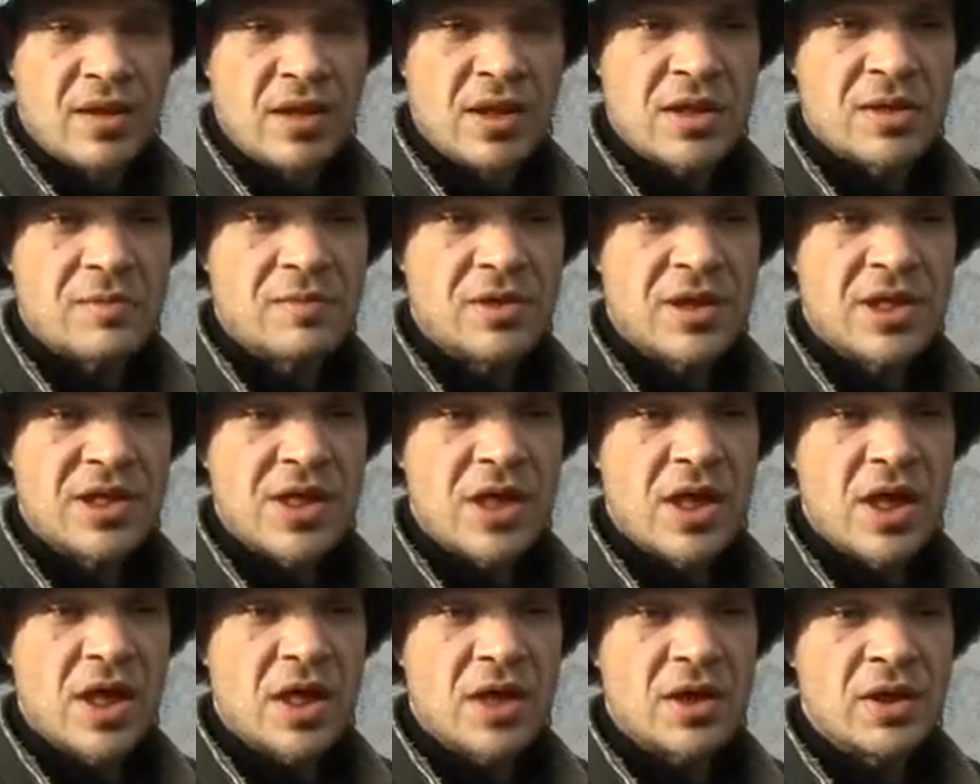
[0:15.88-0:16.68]

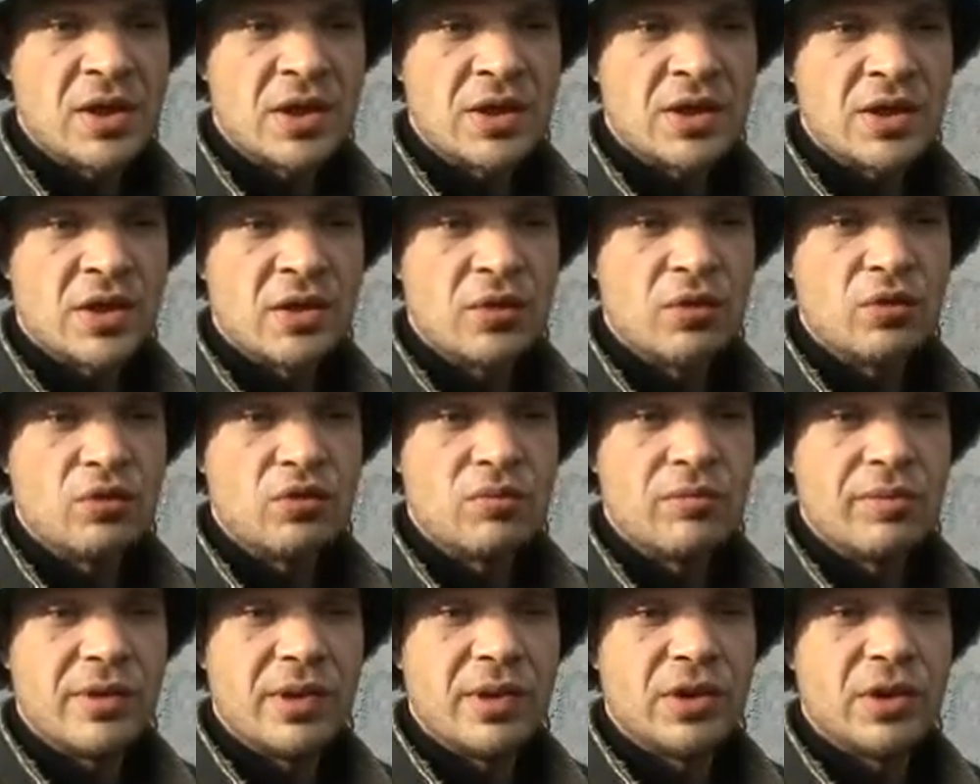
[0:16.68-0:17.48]
Размышлял о
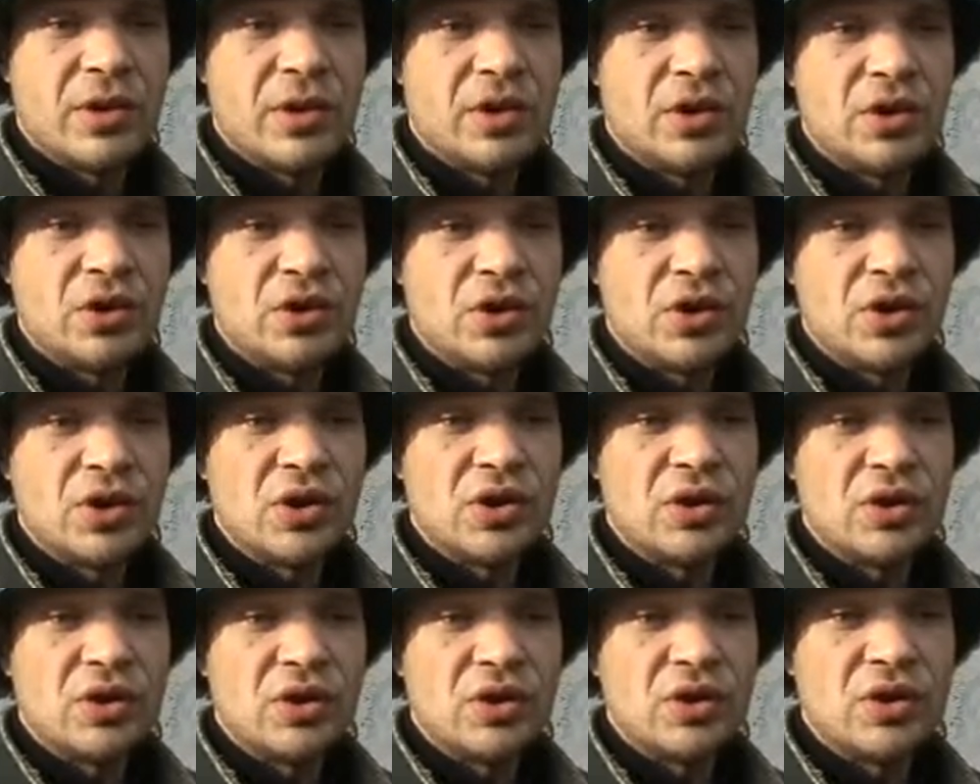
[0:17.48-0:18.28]
загубленной
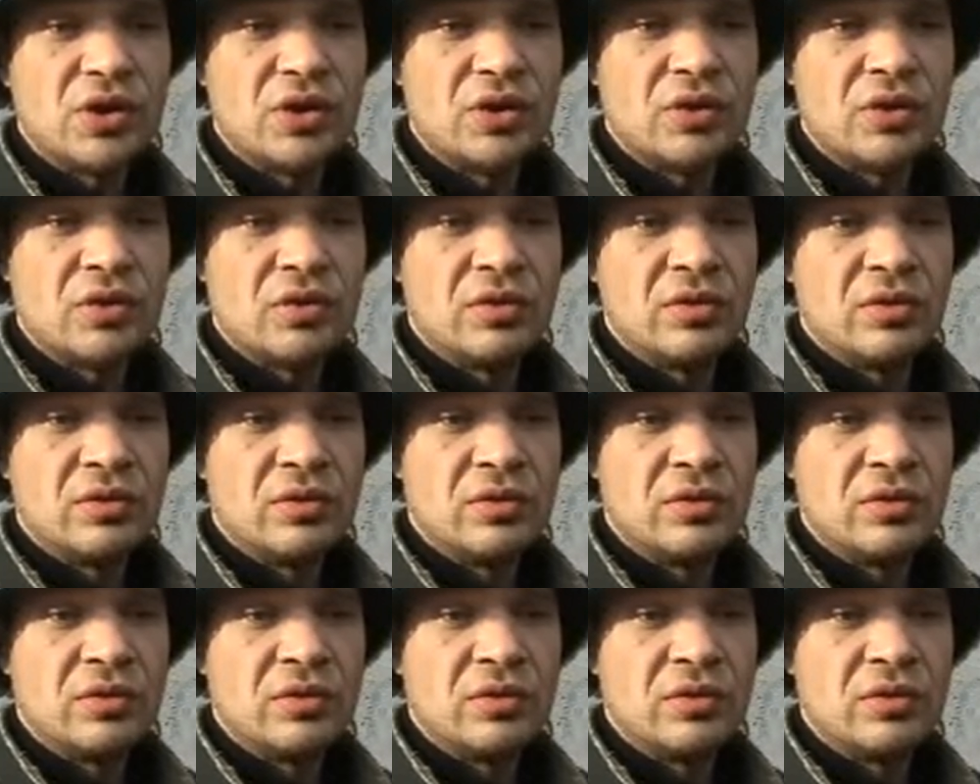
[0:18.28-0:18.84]
жизни.